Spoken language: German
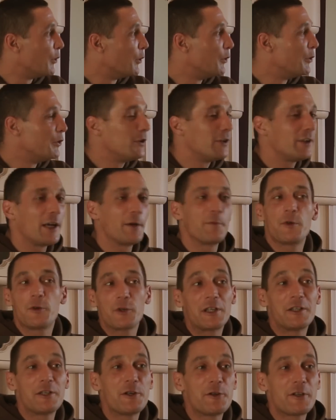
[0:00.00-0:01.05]
und habe
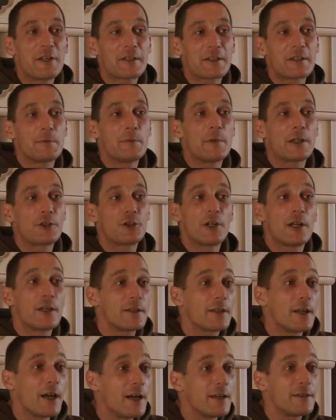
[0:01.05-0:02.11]
auch genau das gemacht.
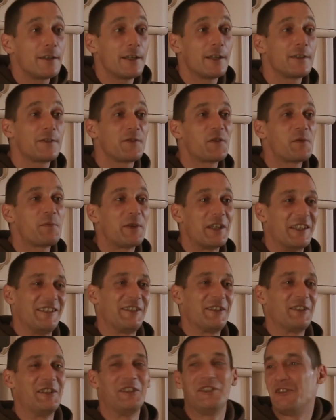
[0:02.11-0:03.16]
Scheiße, Eisi hat es
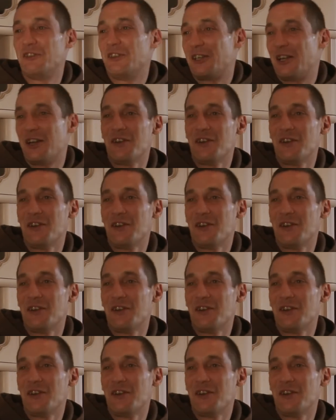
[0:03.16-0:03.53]
verpasst. und